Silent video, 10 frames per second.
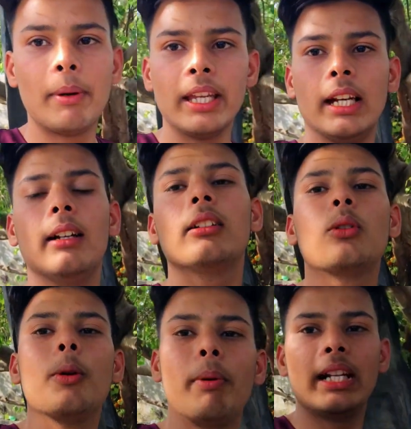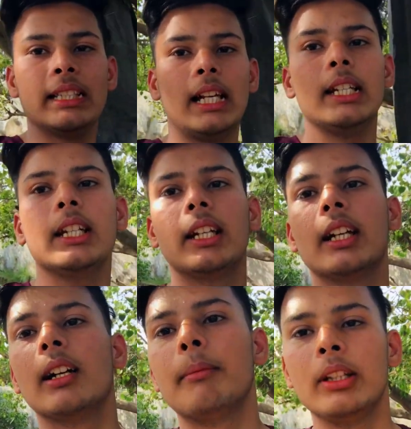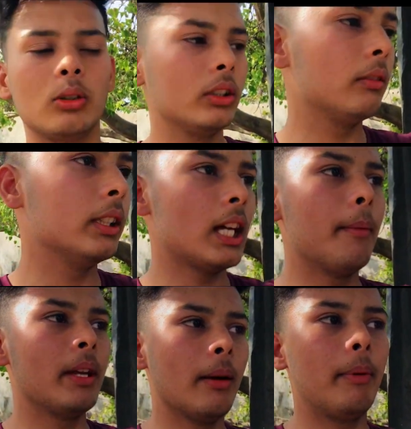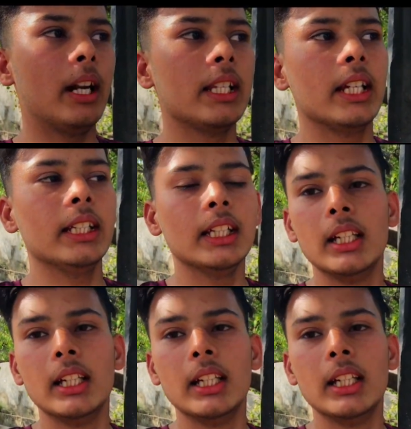भैया कोई परेशान नहीं करेगा हमें तो इस वजह से आप यहाँ पर आ जाइए